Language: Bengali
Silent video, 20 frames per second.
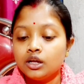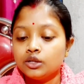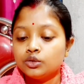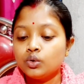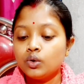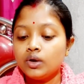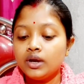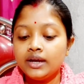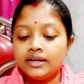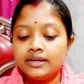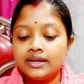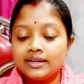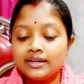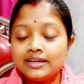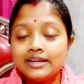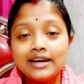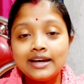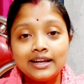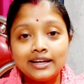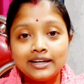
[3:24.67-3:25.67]
তো এটার
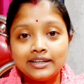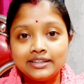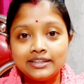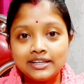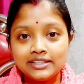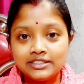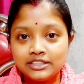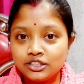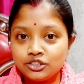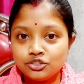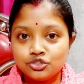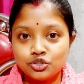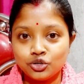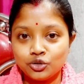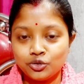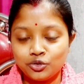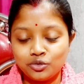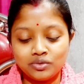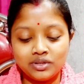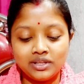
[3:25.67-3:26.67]
কি কালারটা আছে চলো
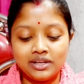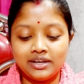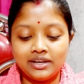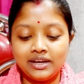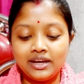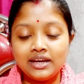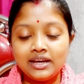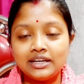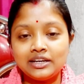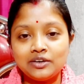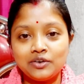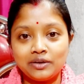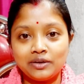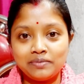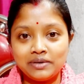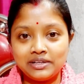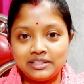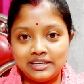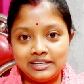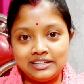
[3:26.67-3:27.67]
তোমাদেরকে এটাও
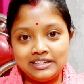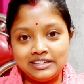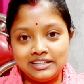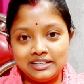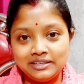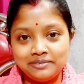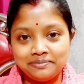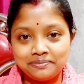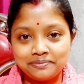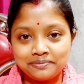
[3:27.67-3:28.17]
একবার দেখিয়ে নিই